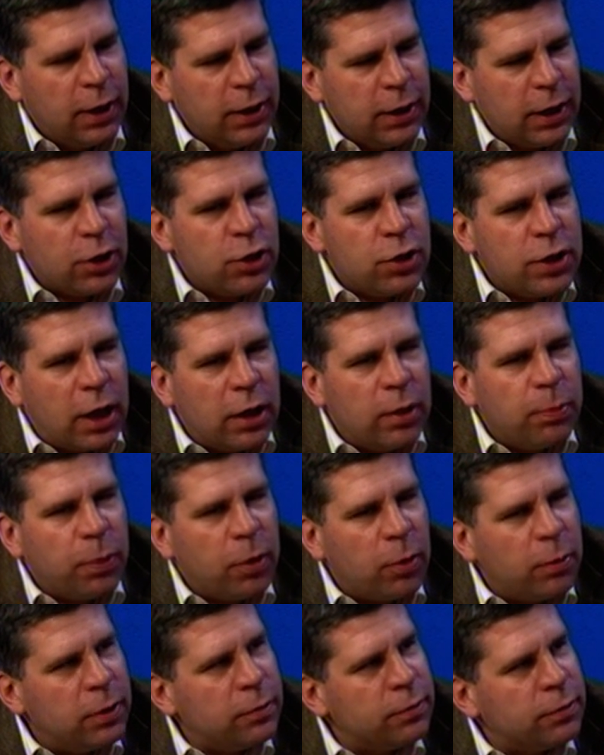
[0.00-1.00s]
jakiś dany
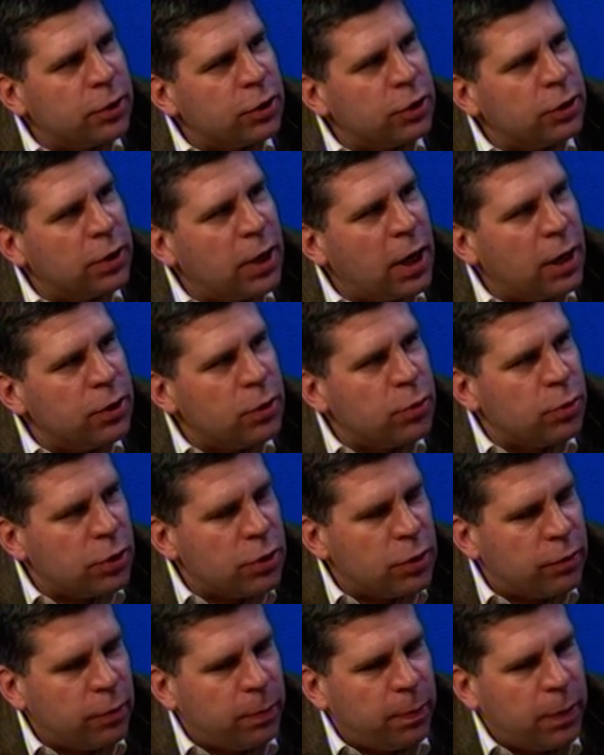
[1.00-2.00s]
problem właśnie realizuje
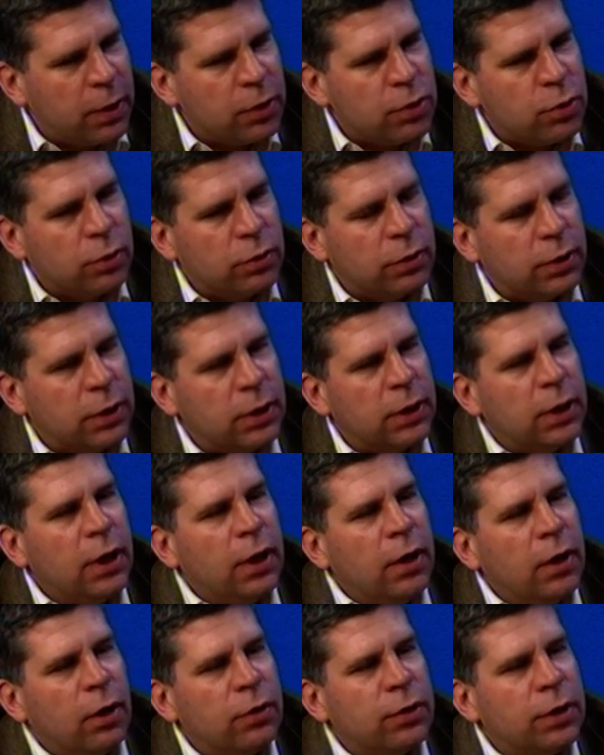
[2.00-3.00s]
się w oparciu o te,
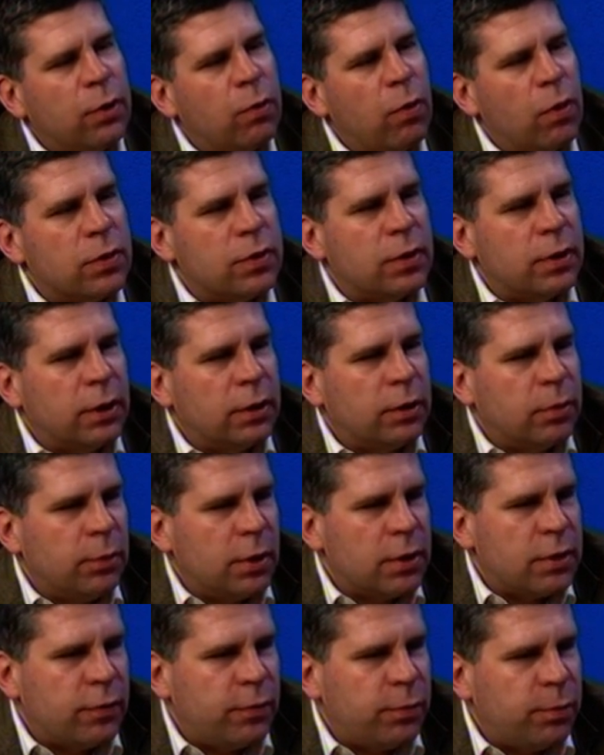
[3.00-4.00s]
o te głosy. No
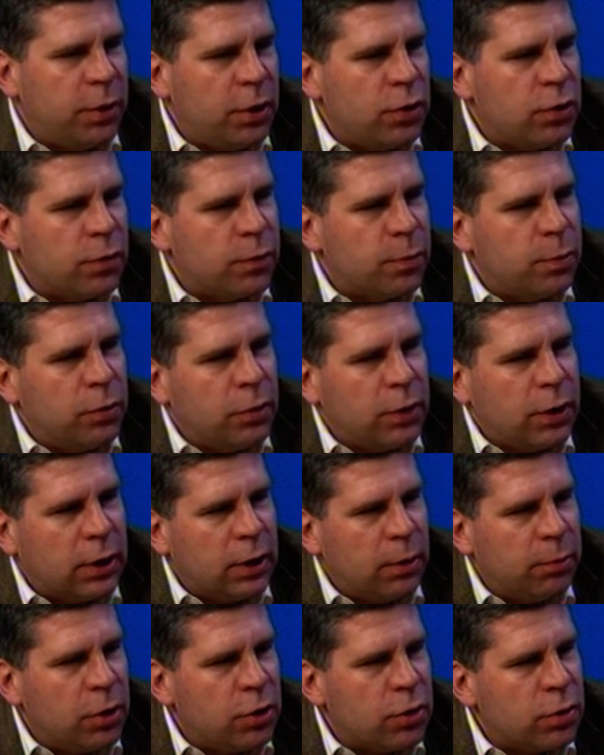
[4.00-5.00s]
Natomiast w mniejszych wspólnotach,
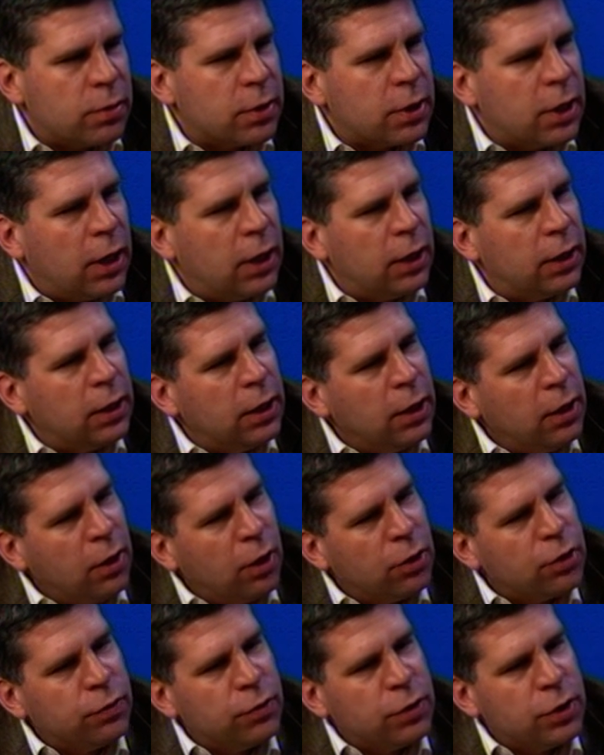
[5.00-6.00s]
na mniejszą skalę,
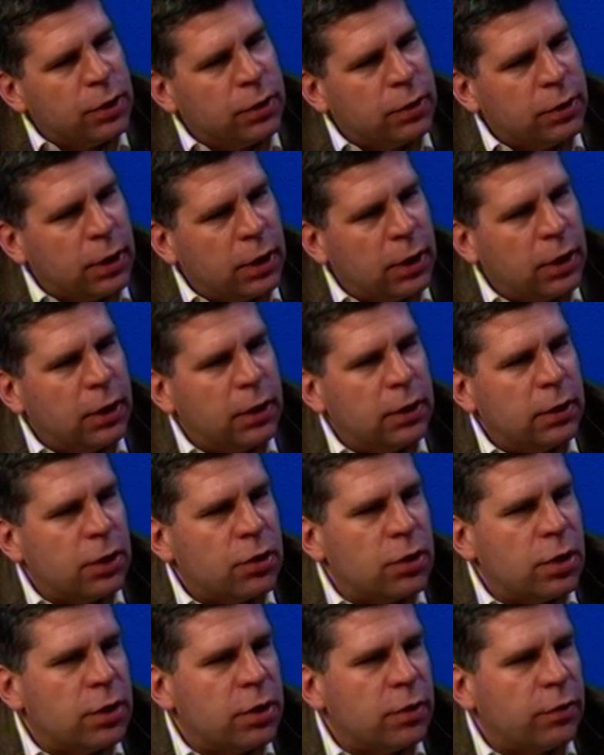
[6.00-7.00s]
oczywiście te
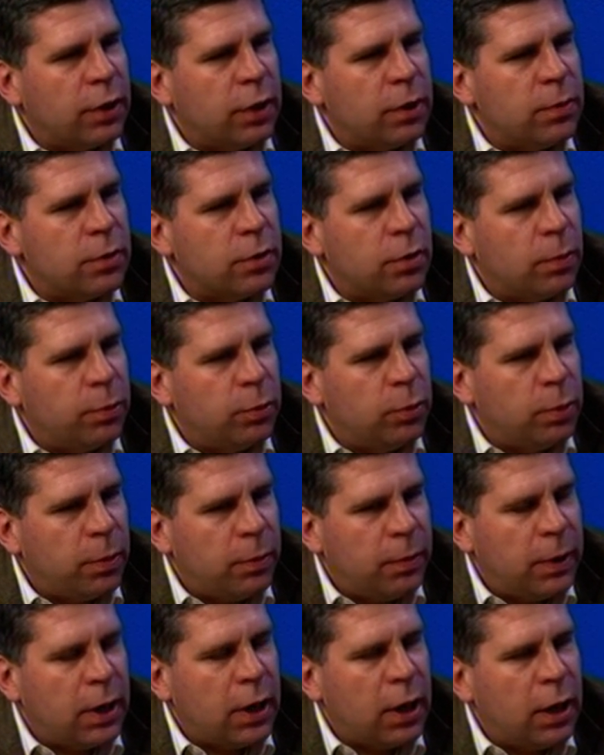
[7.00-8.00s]
narzędzia w jakimś stopniu
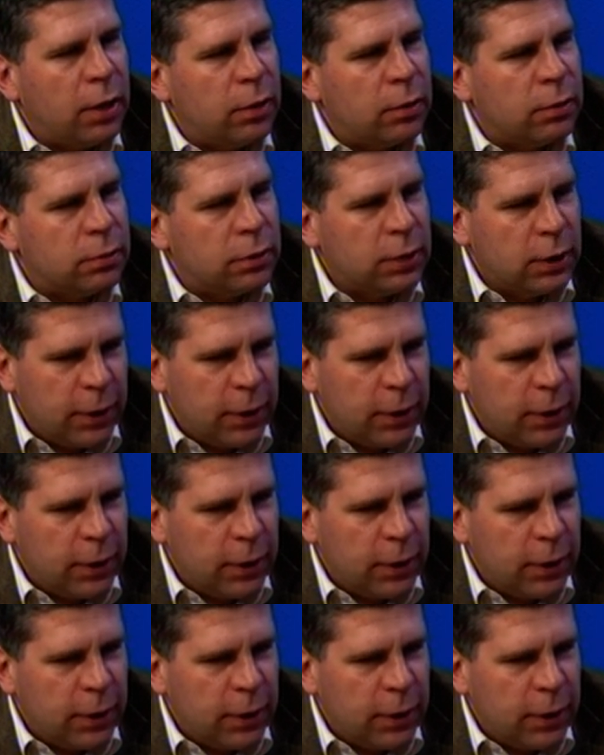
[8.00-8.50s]
pomagają